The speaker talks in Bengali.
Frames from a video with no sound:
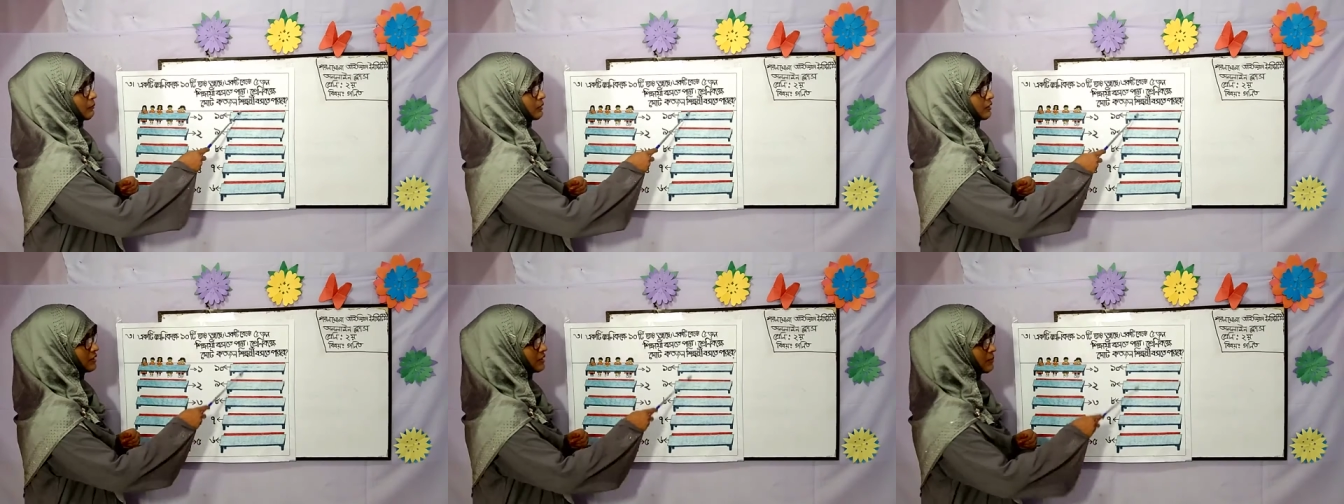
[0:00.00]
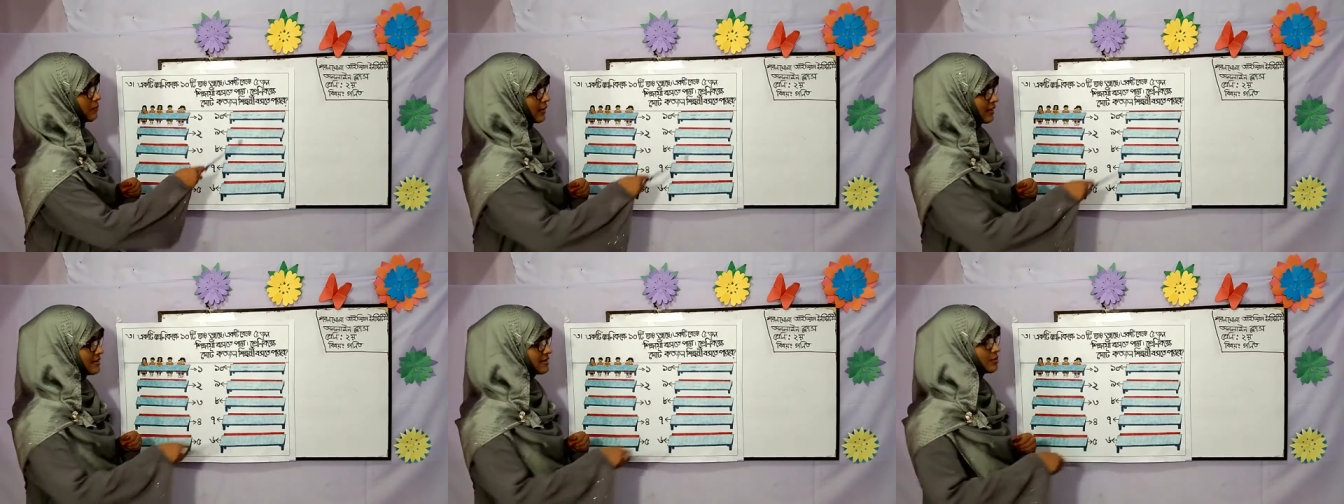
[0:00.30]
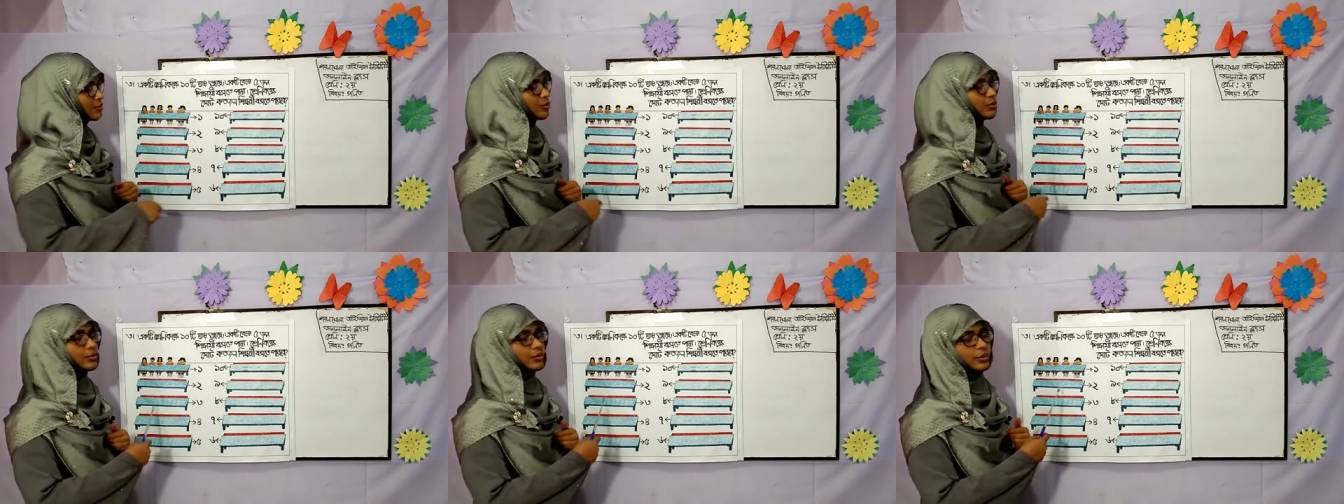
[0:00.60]
আমাদের
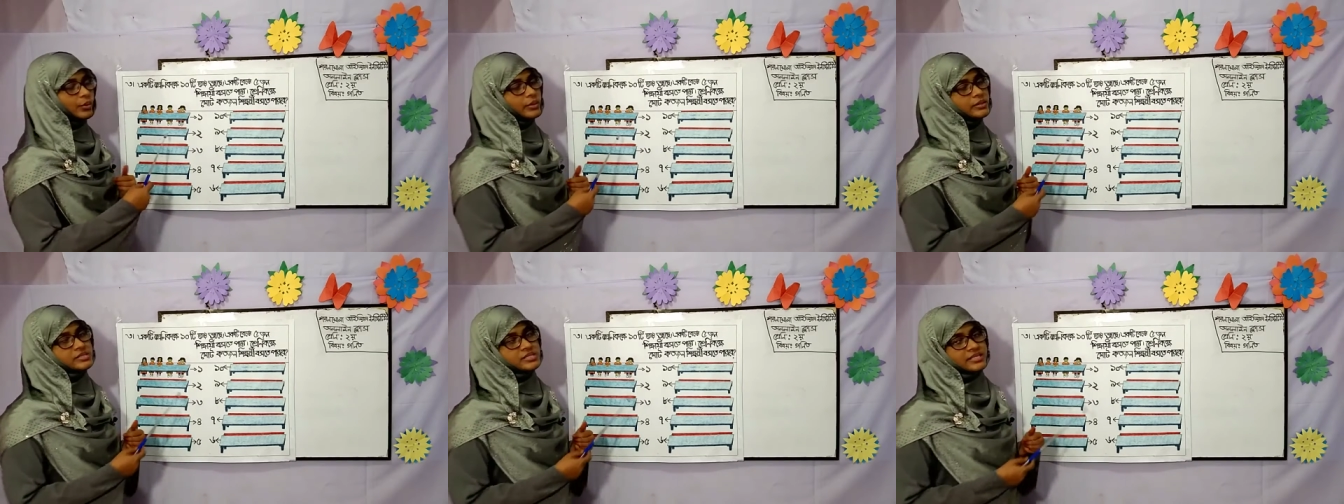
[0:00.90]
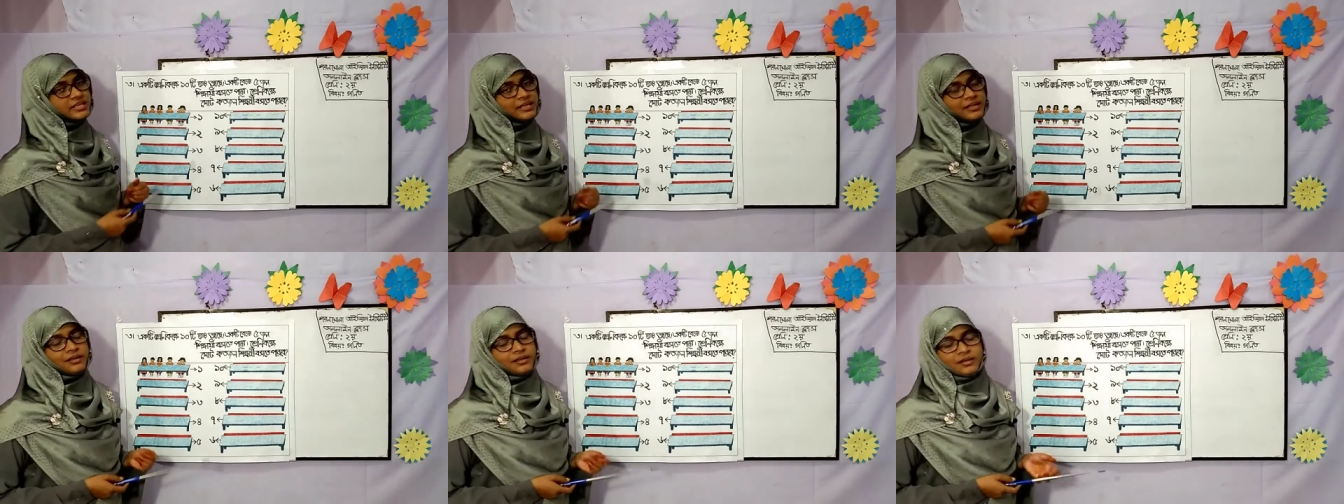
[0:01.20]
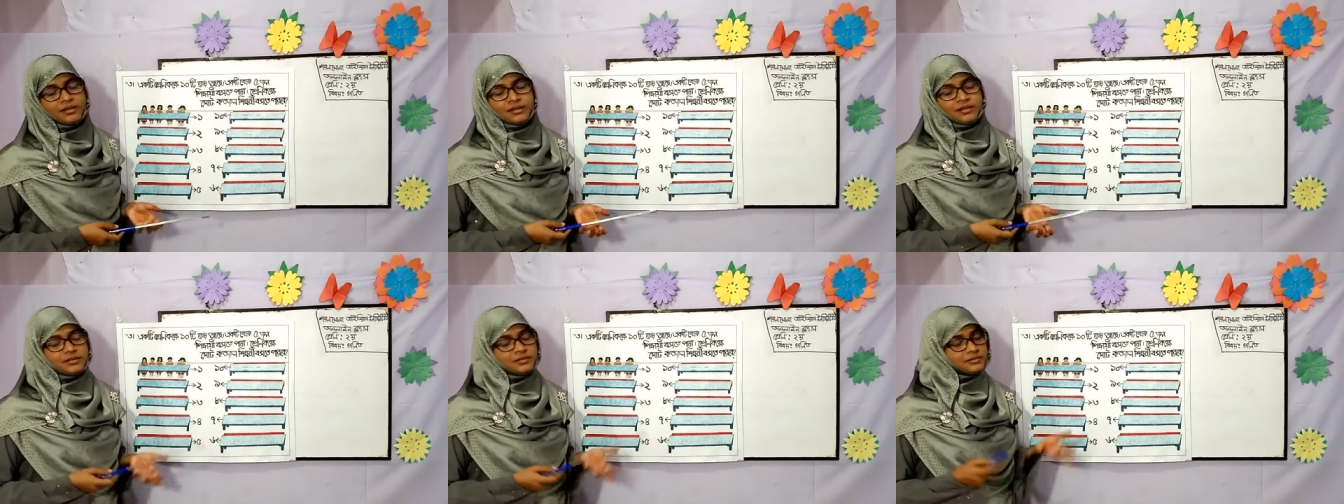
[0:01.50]
বেঞ্চগুলো রয়েছে
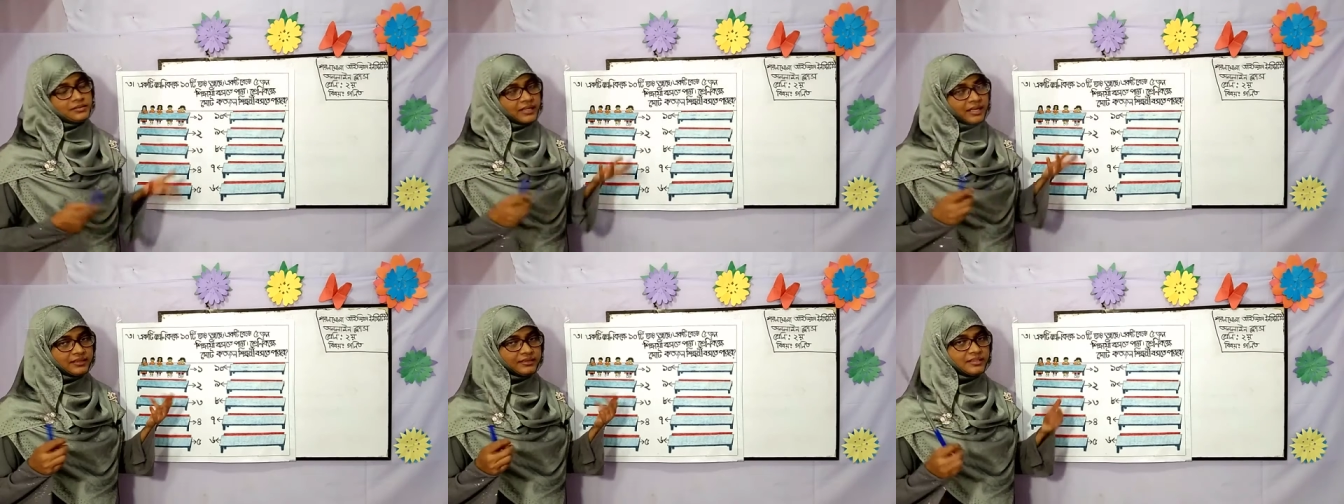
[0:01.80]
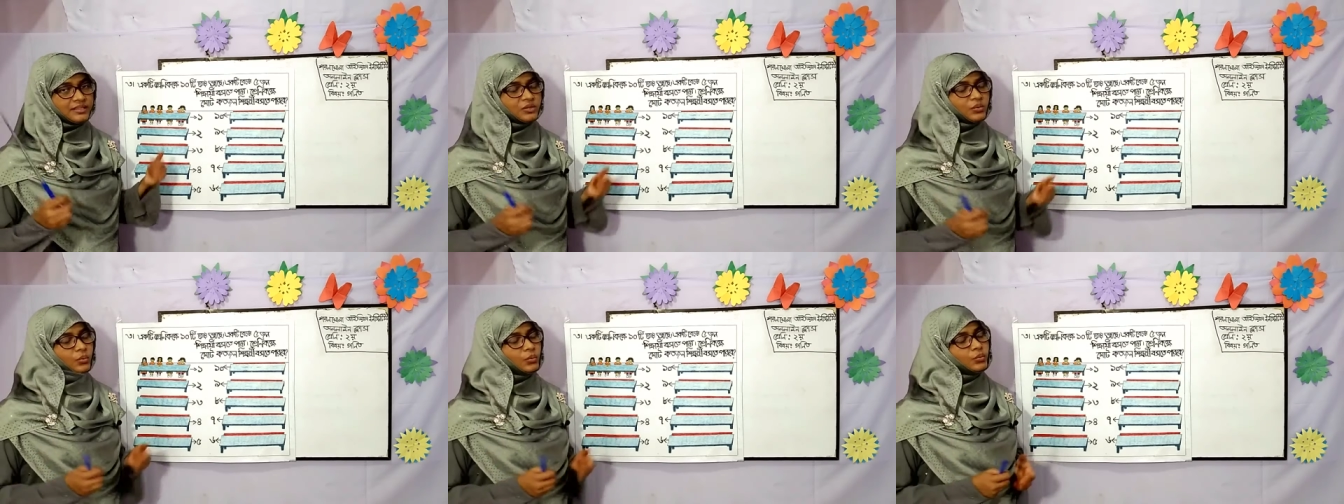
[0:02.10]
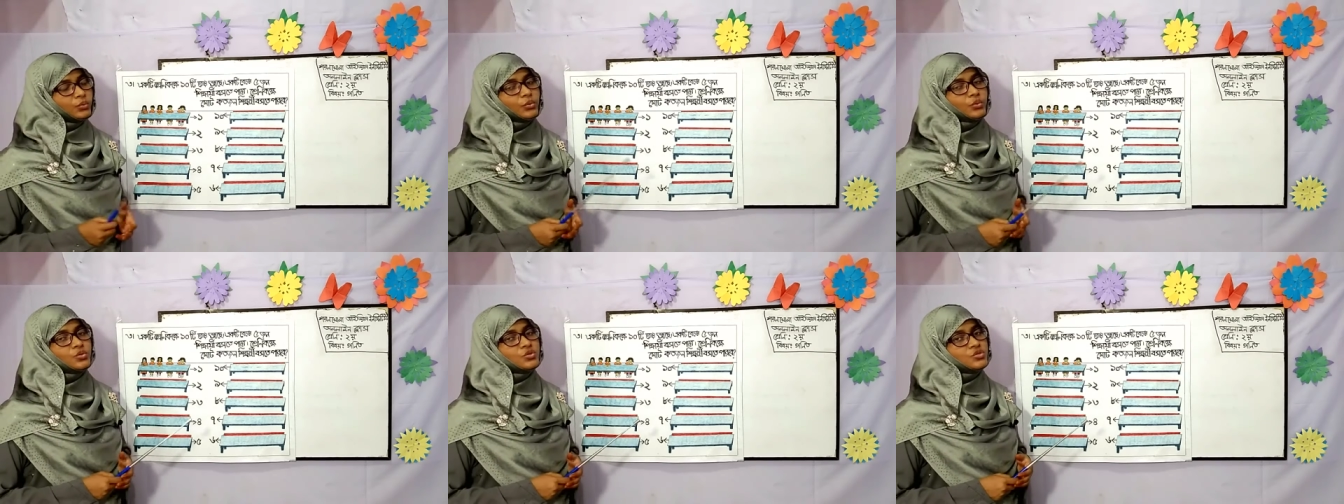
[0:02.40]
তাতে
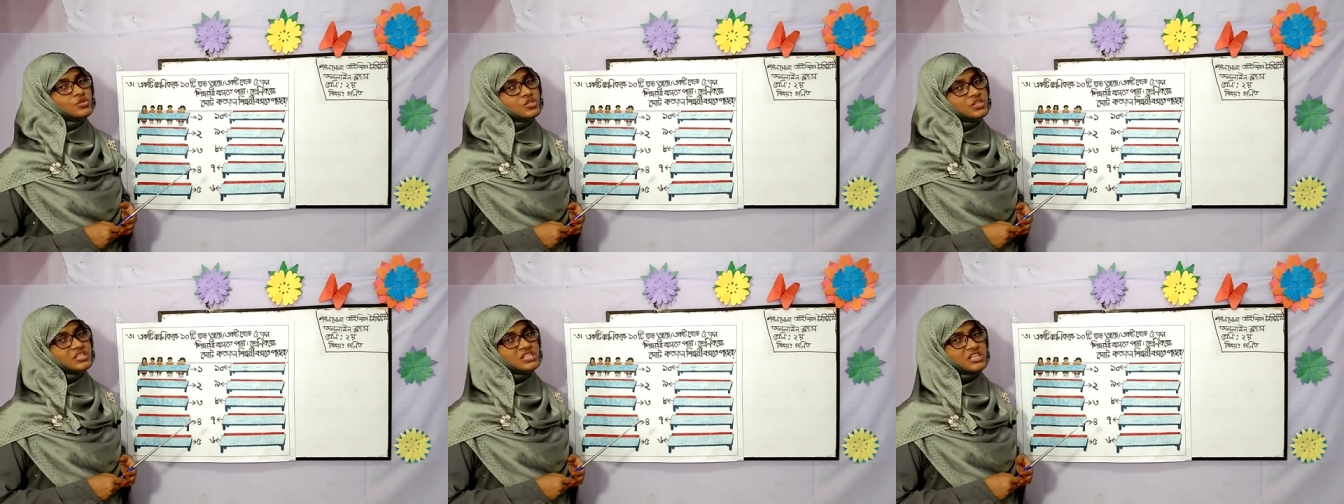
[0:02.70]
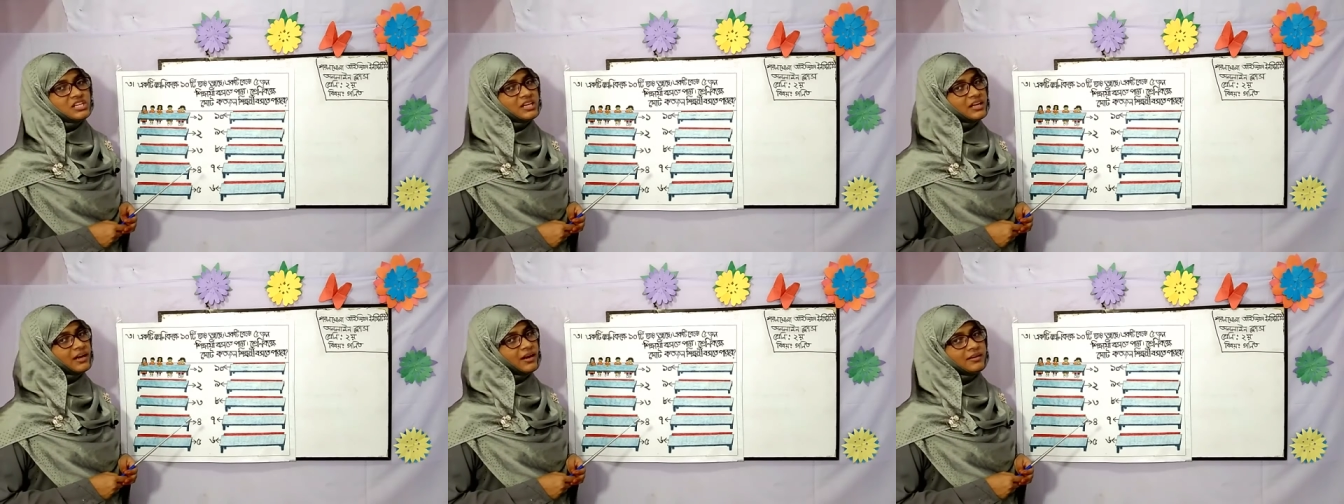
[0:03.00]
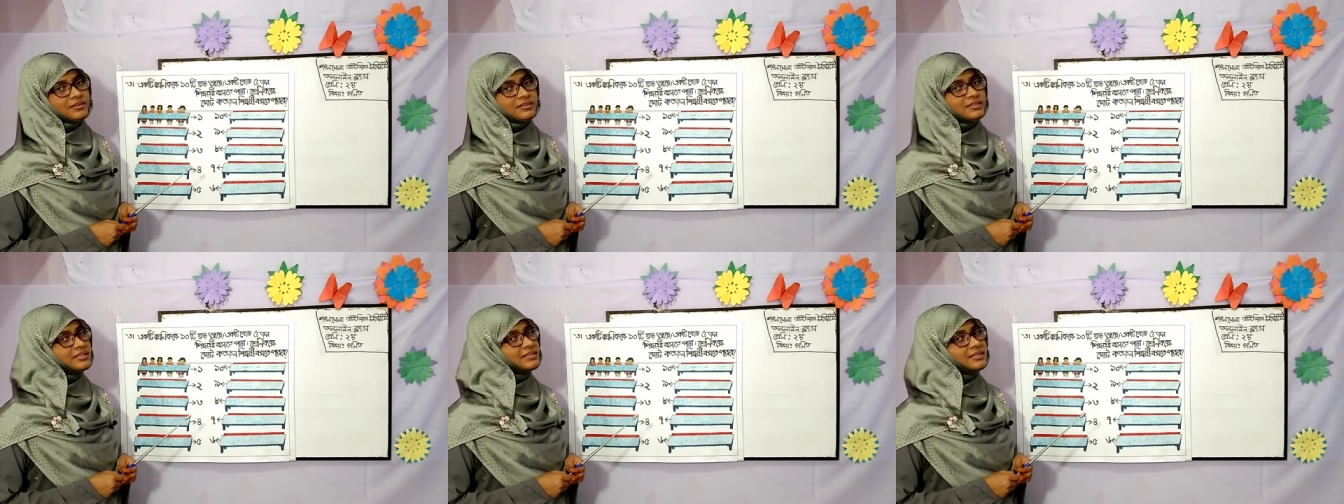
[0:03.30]
কোনো
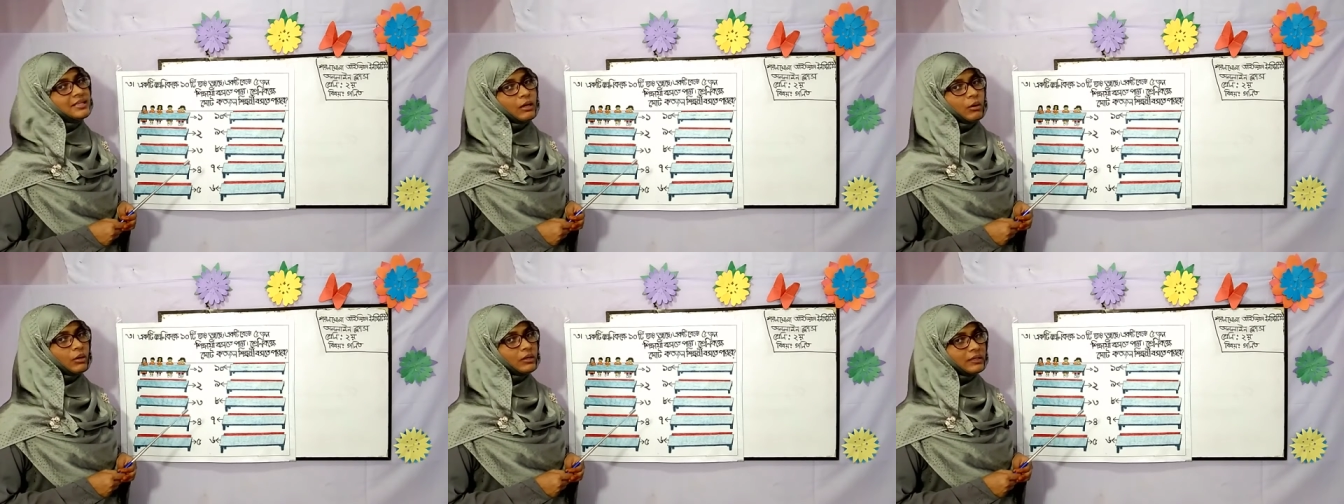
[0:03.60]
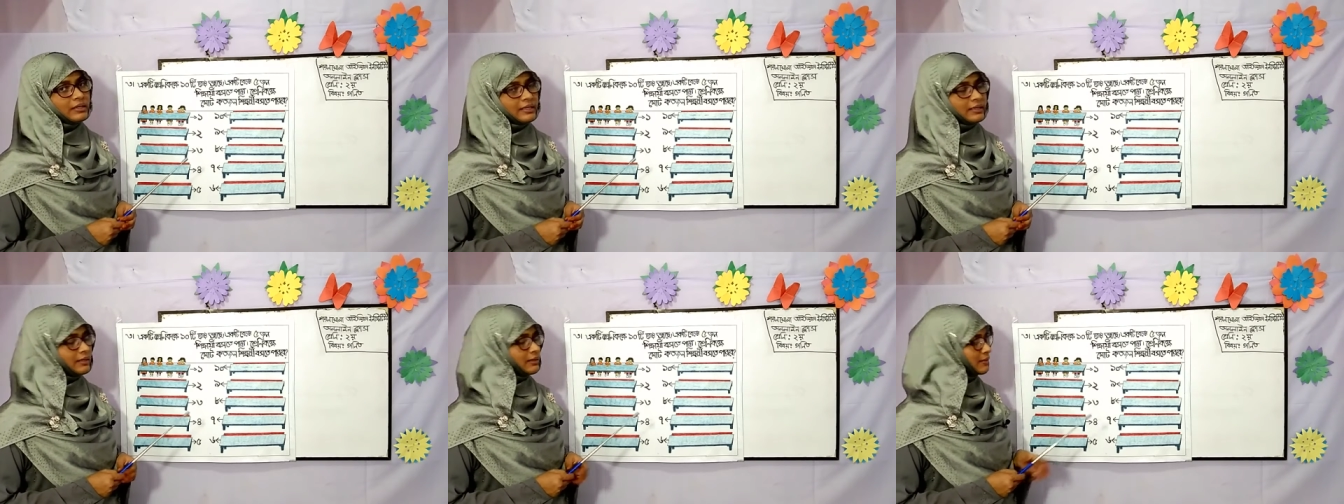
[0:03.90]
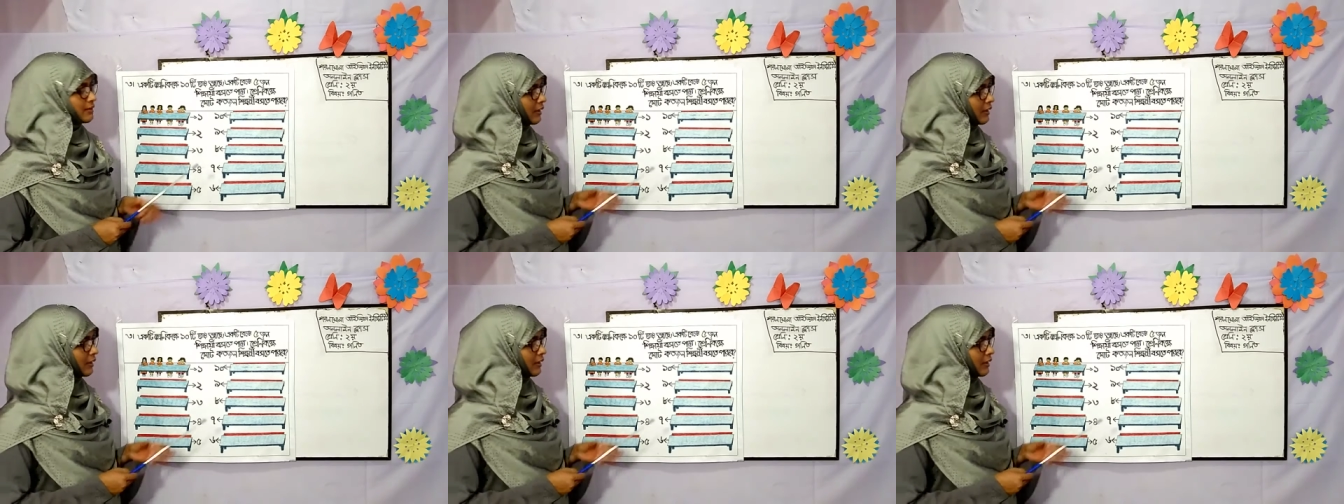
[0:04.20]
শিক্ষার্থী দেওয়া নেই